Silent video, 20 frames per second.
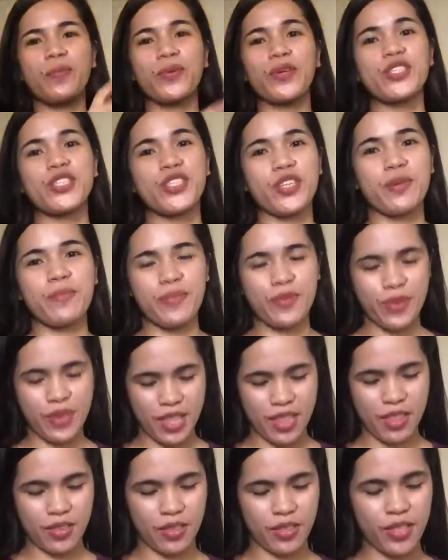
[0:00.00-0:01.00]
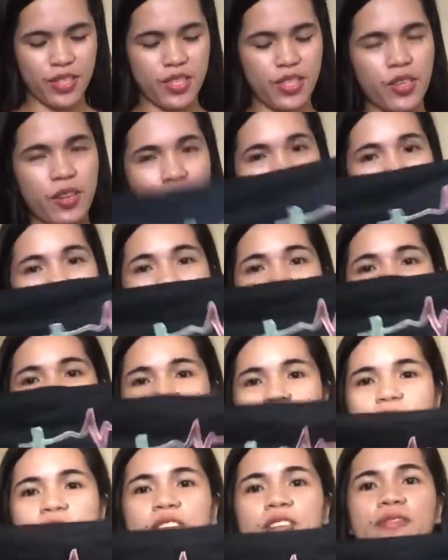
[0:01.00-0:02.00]
Couple shirt po ito. So,
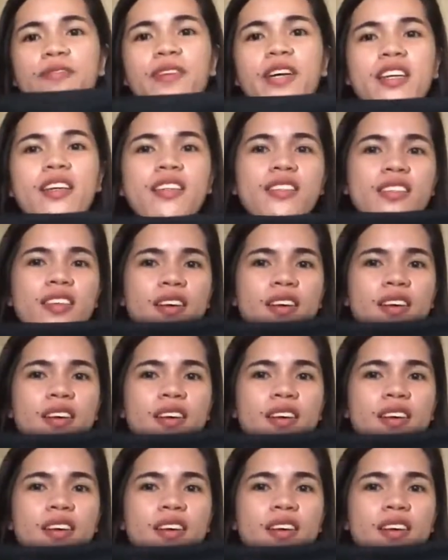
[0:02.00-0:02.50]
ito yung para